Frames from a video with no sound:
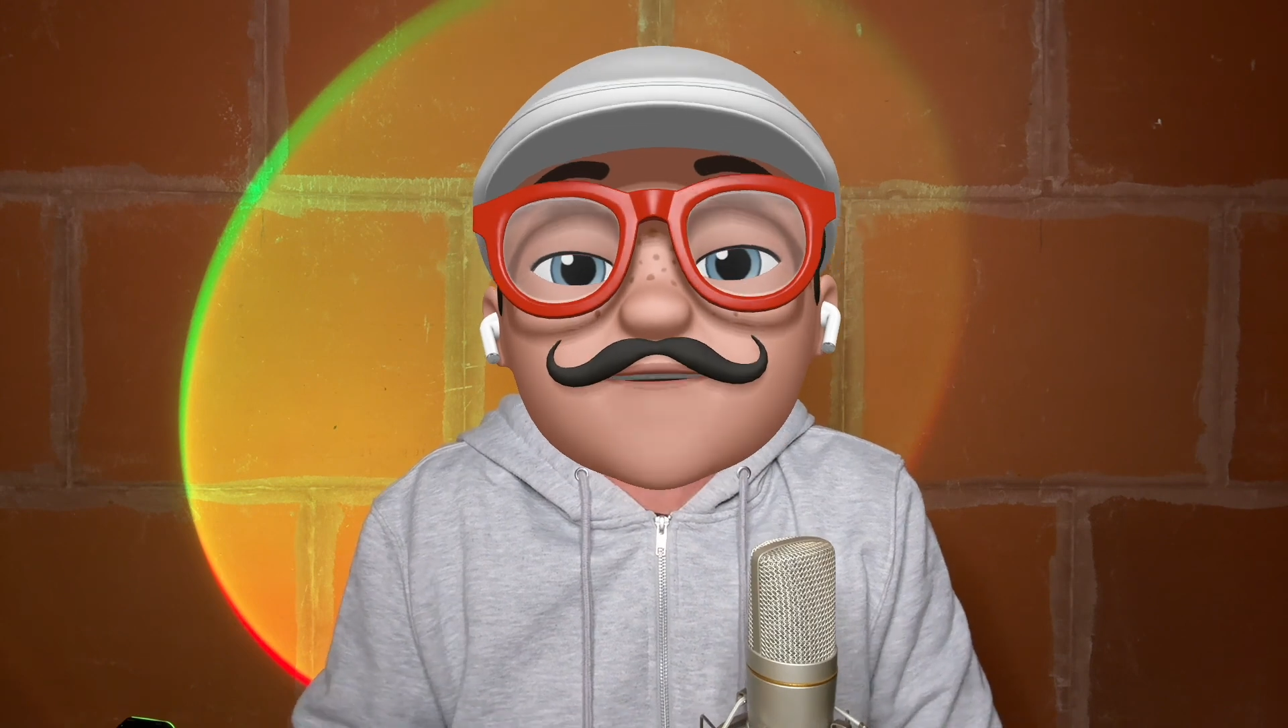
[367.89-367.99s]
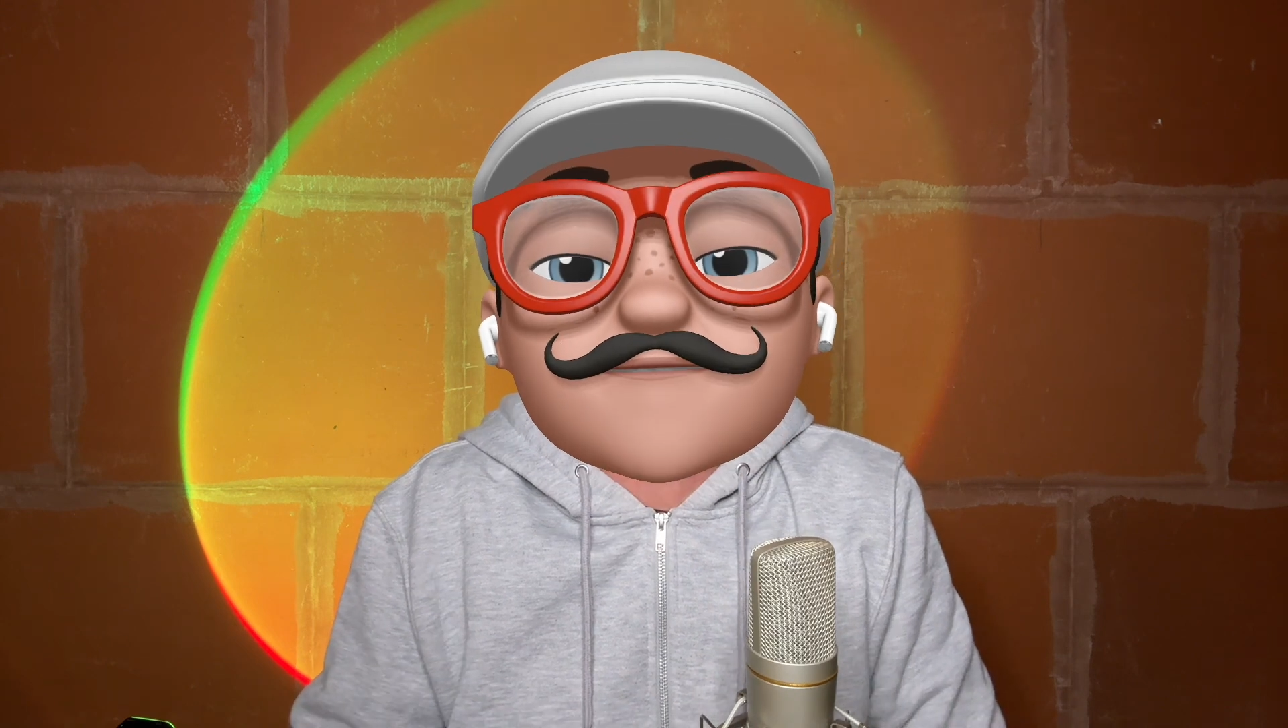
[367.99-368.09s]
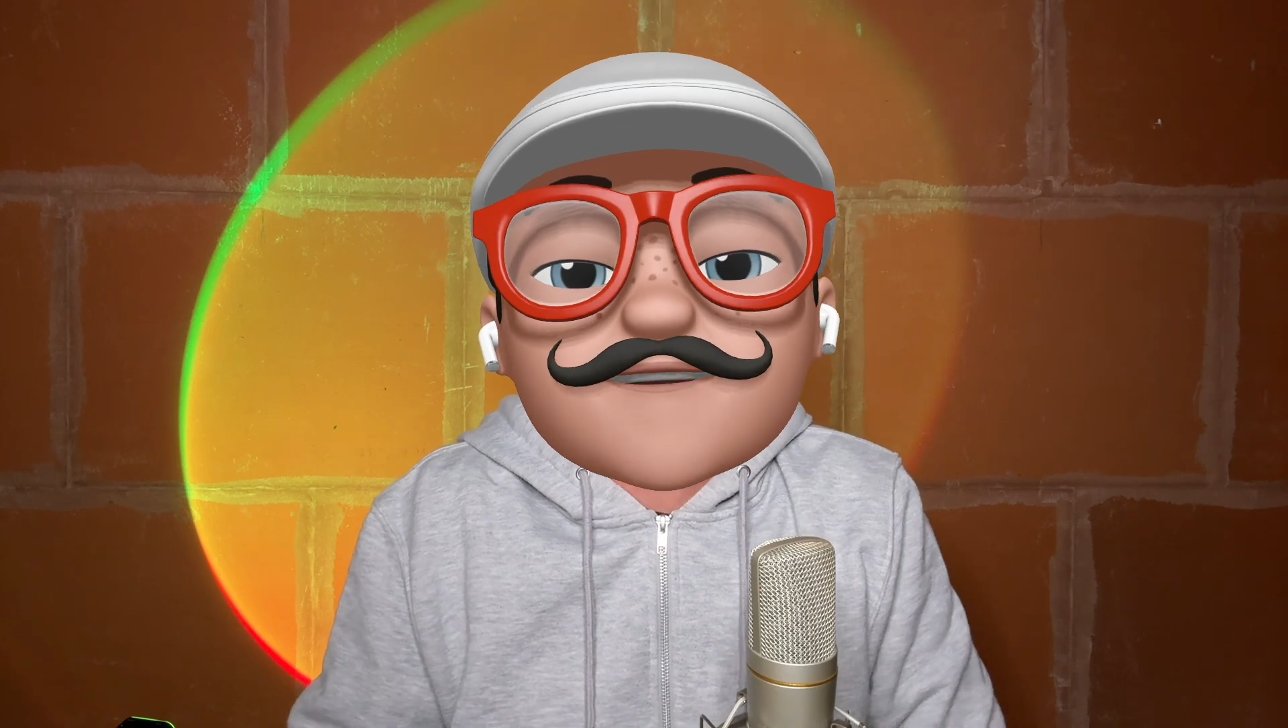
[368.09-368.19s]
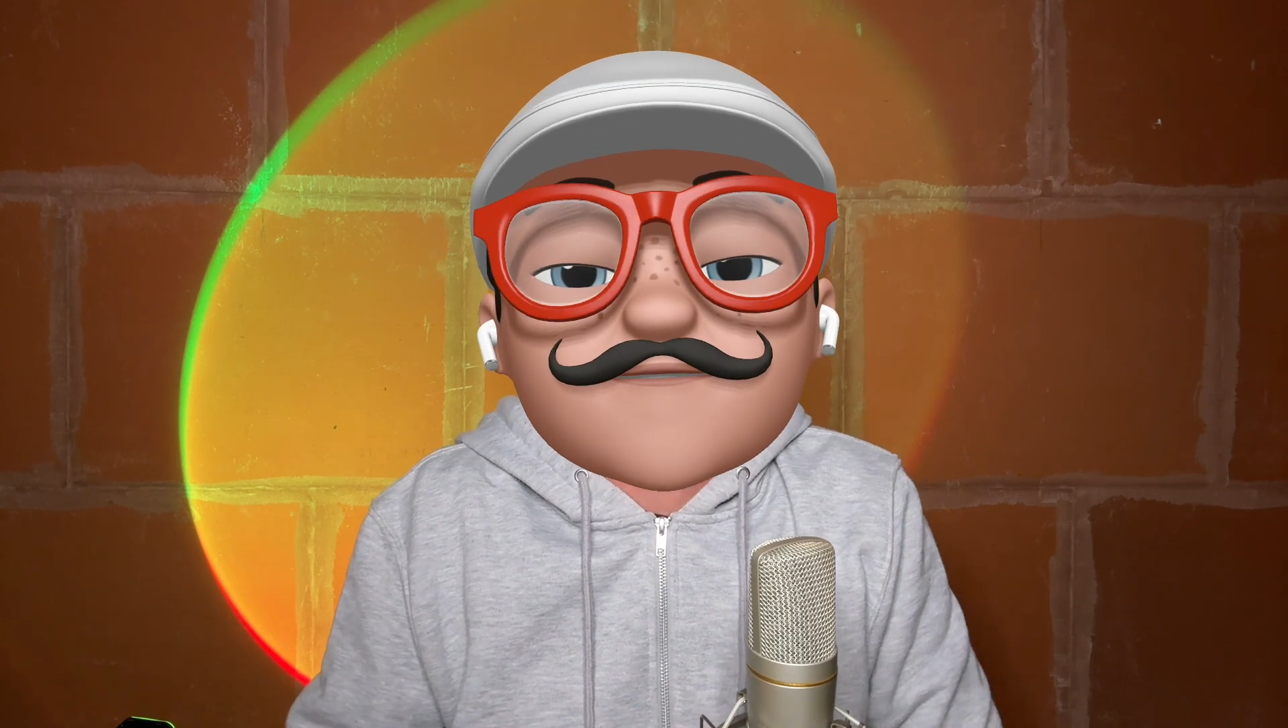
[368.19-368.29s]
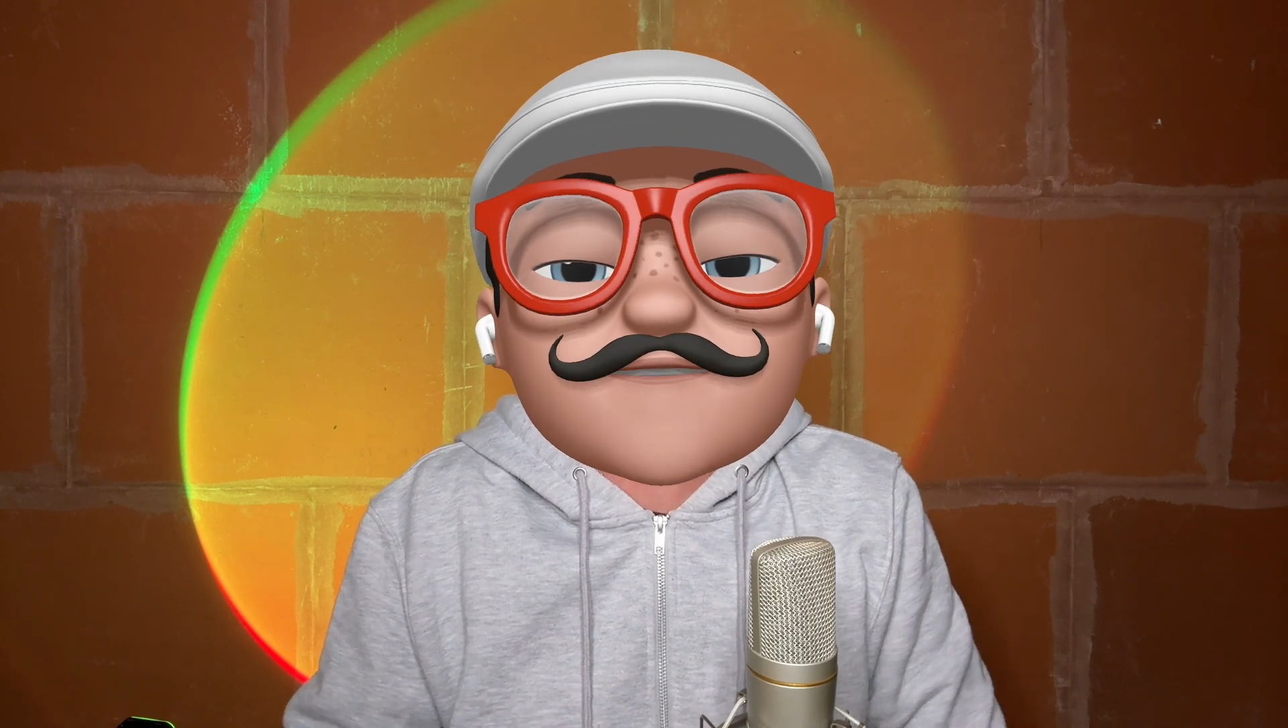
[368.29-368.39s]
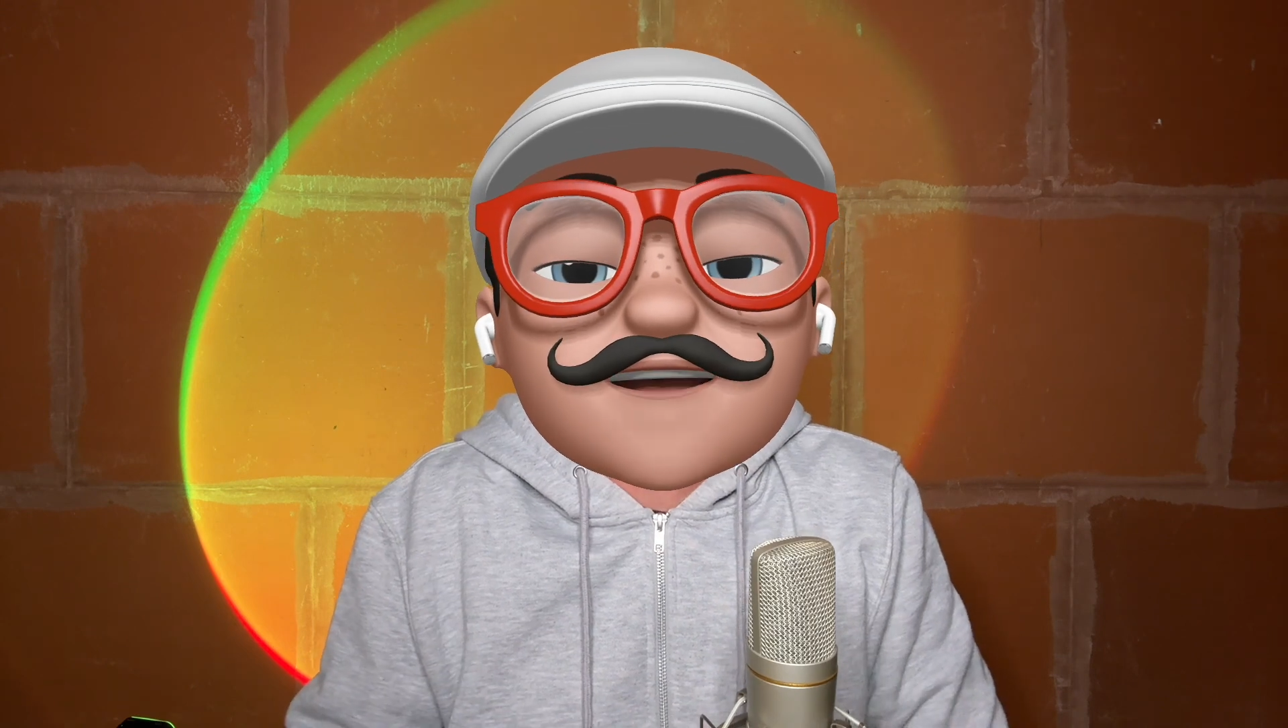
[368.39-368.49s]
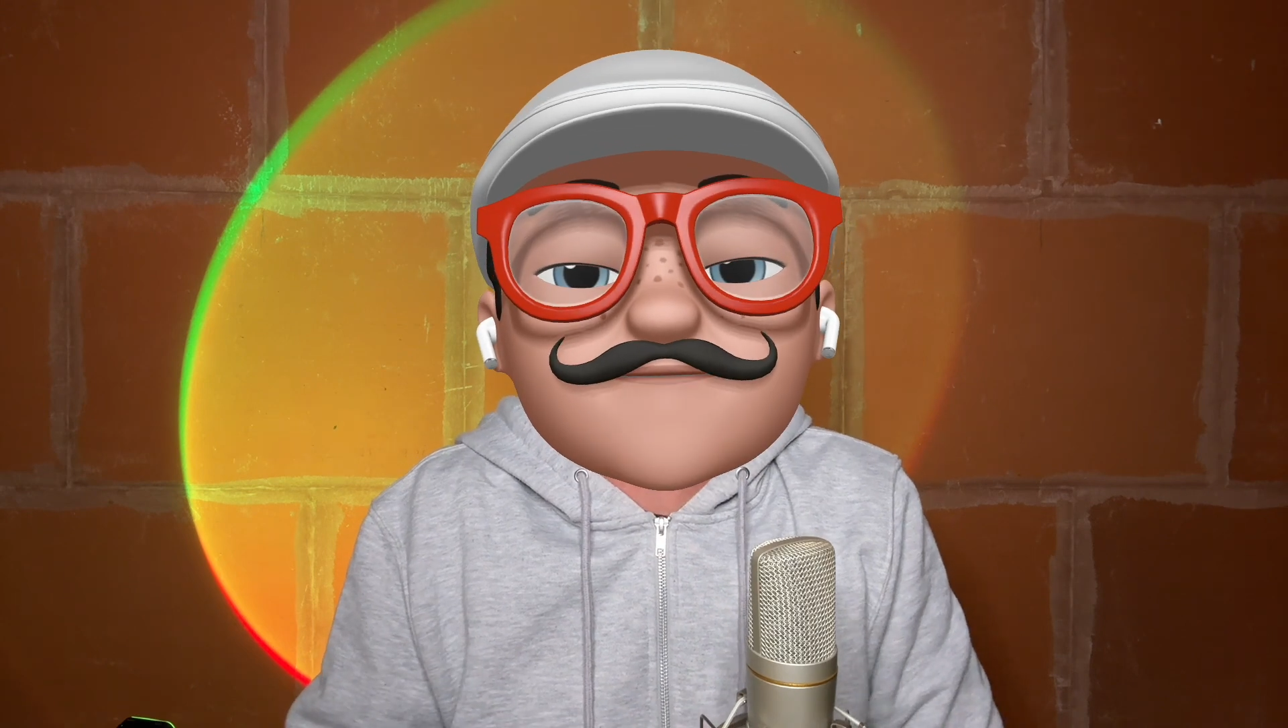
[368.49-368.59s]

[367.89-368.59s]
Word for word: revendez votre